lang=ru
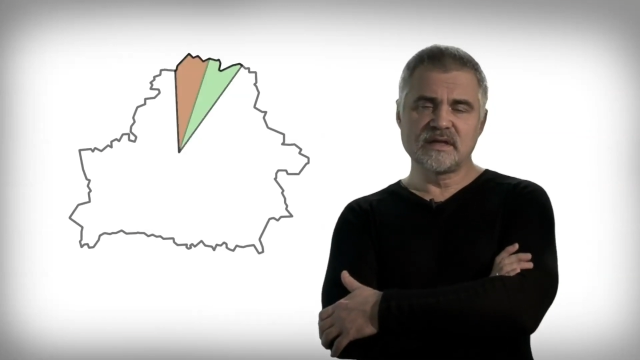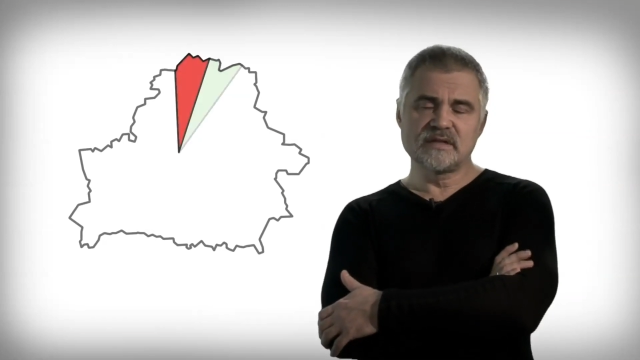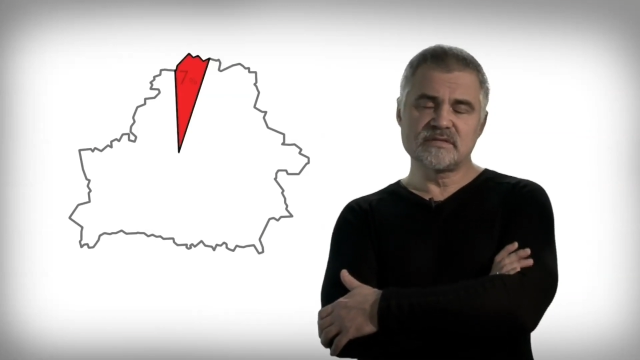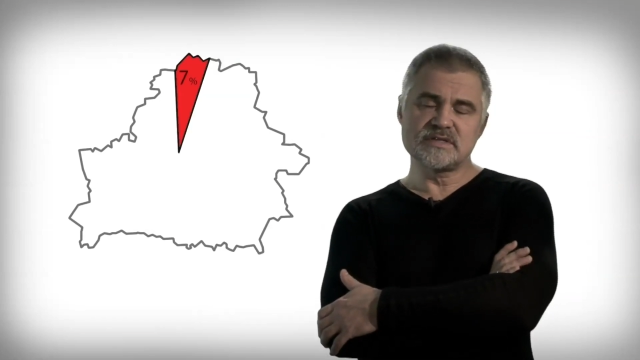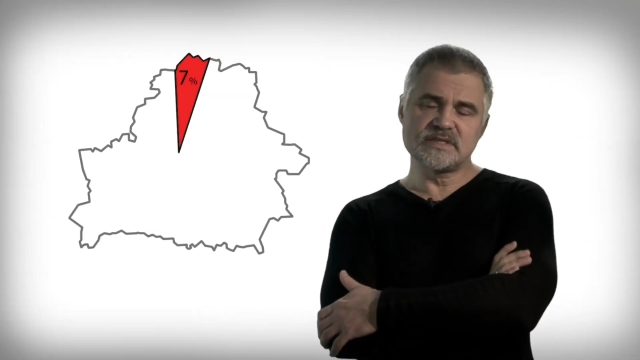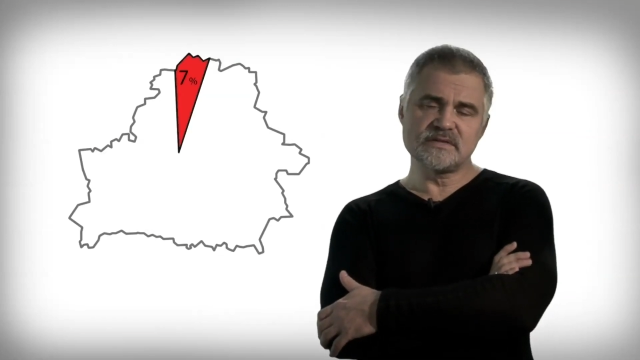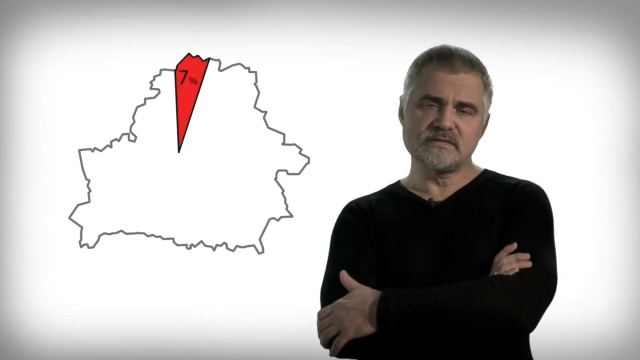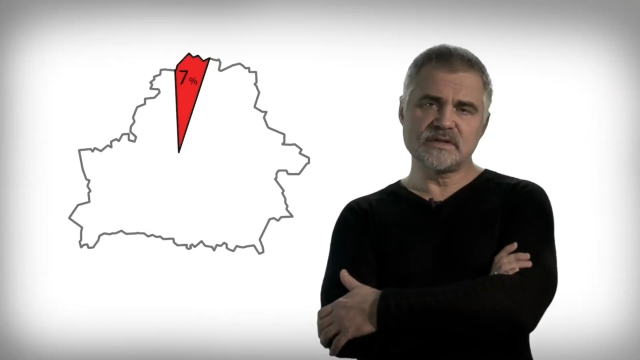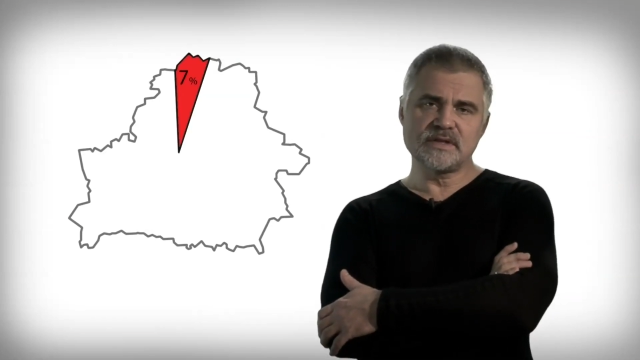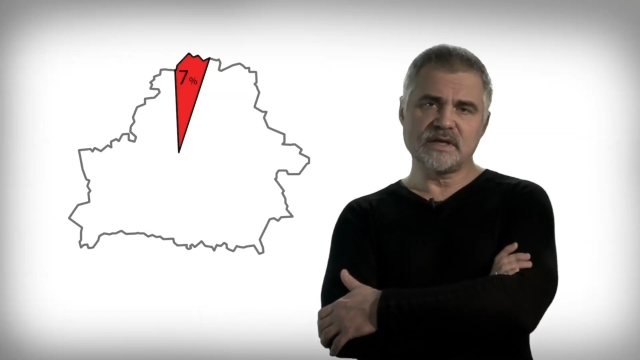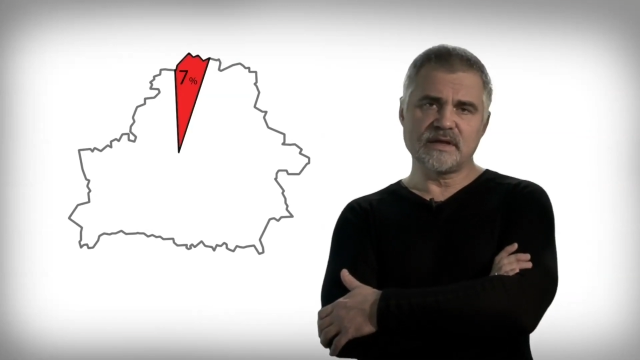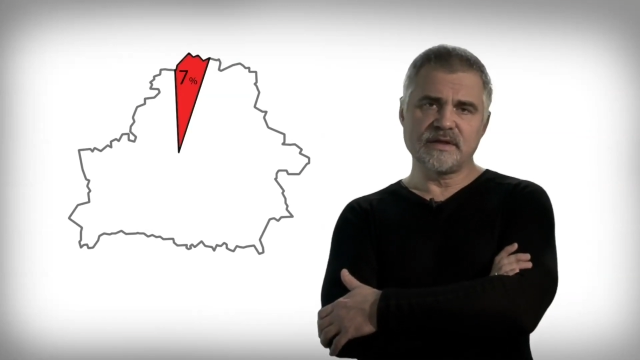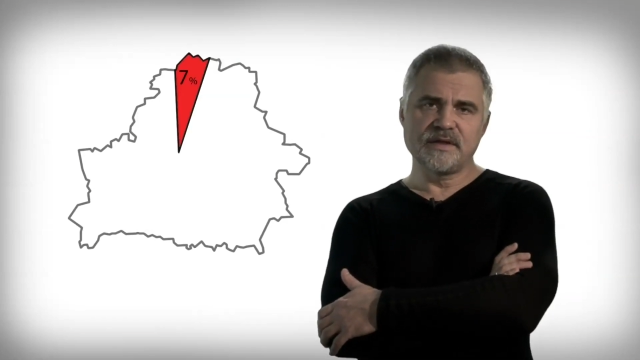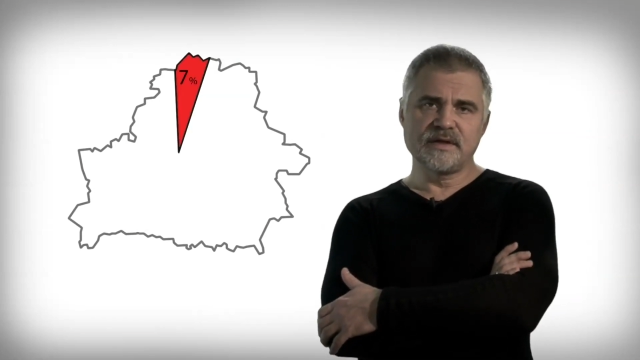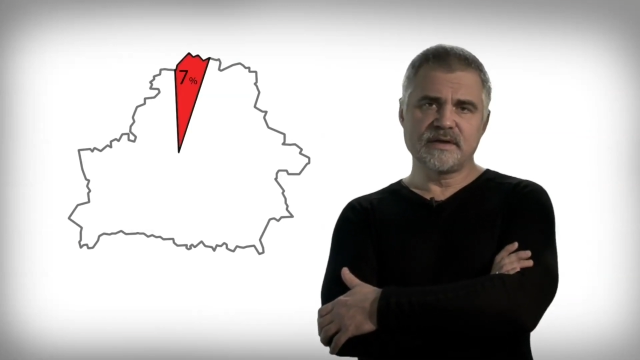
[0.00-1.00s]
то сегодня
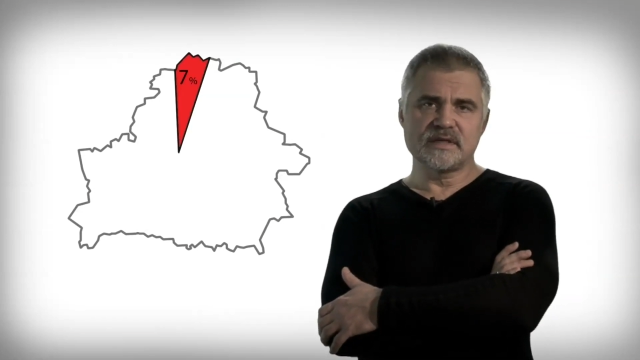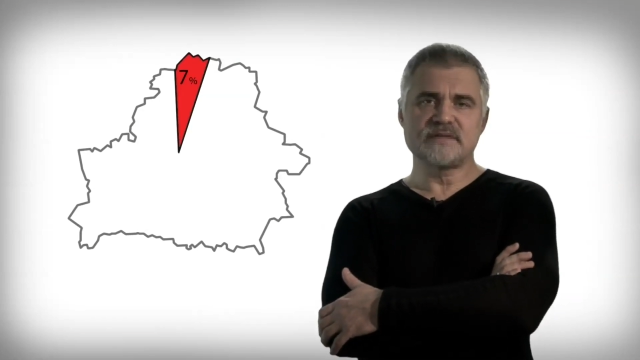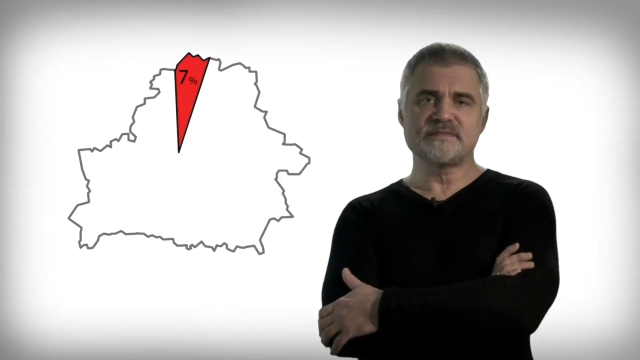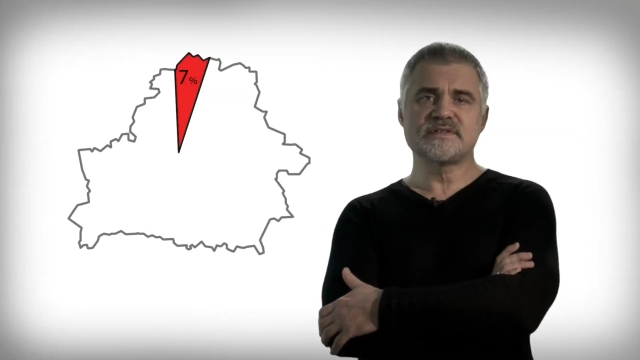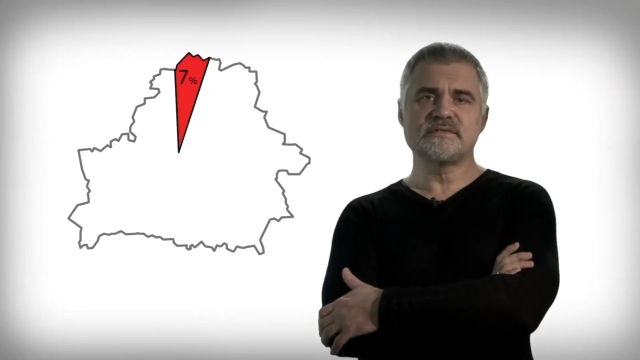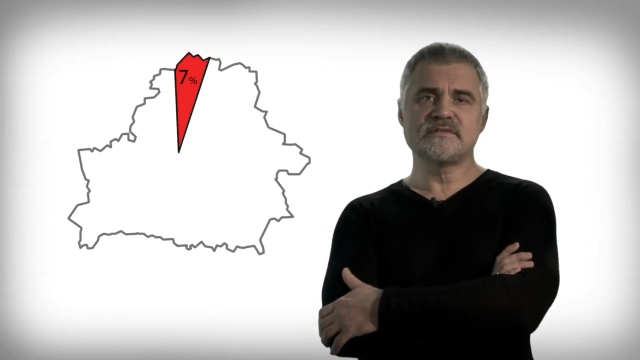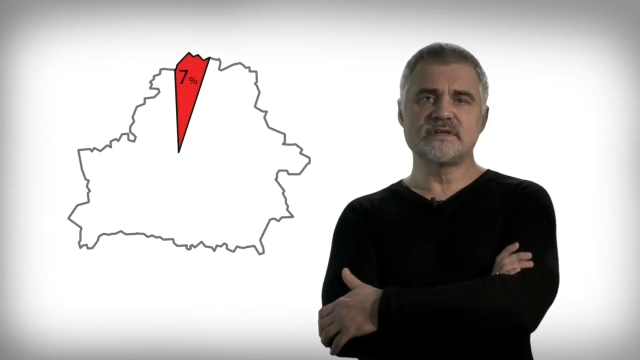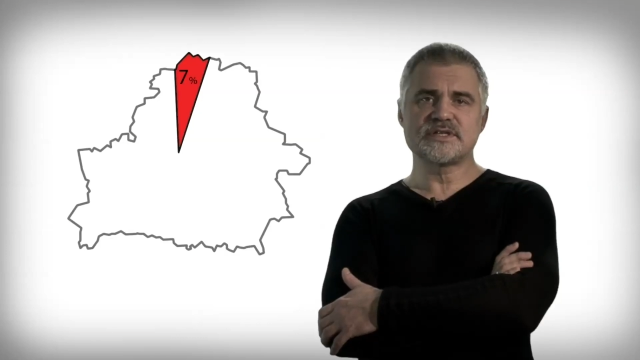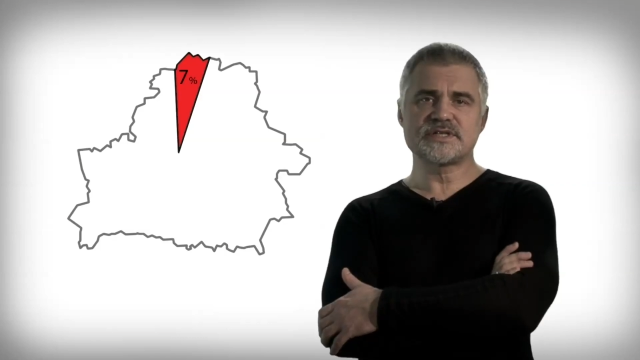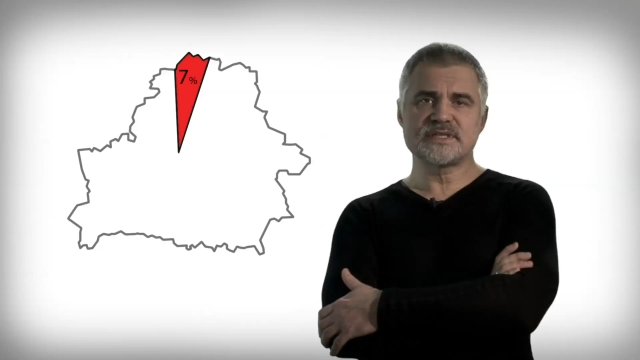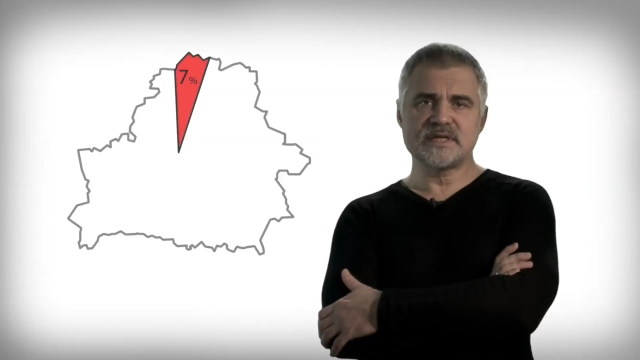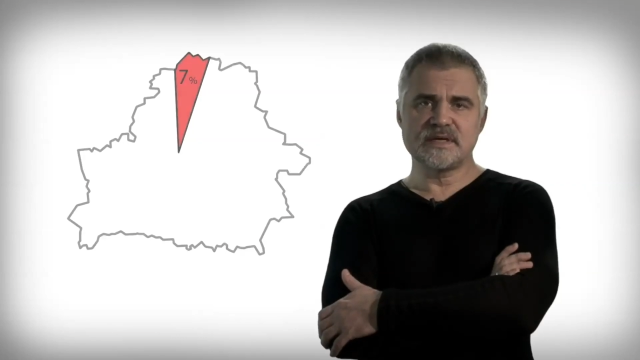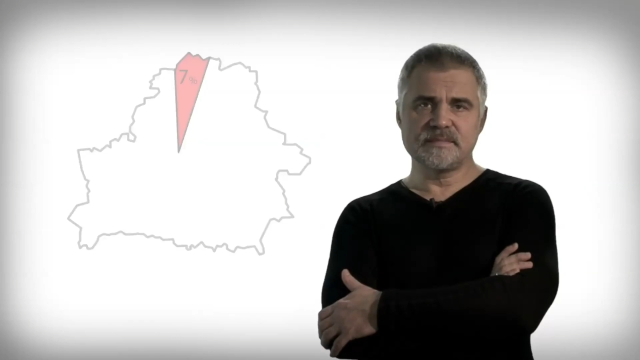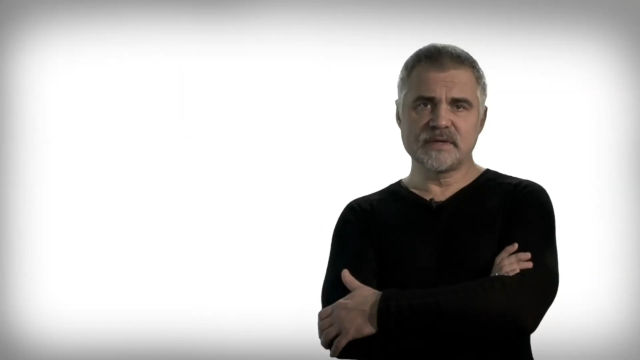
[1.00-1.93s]
это всего лишь 7.